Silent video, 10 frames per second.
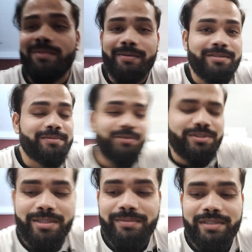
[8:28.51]
बाबा से पूछ
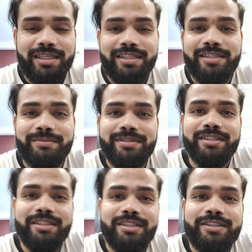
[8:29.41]
के बता रही है अभी
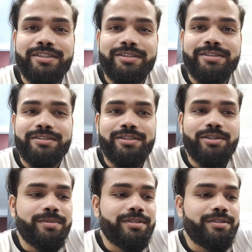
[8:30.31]

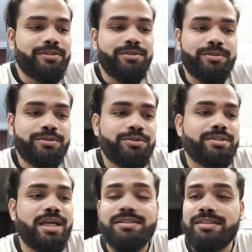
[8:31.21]
चलो भाई तो जो
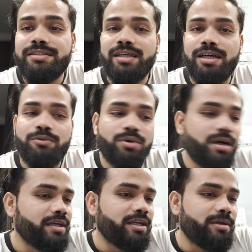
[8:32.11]
चार्जर था वो
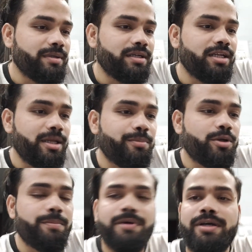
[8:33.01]
आ गया हमारे लैपटॉप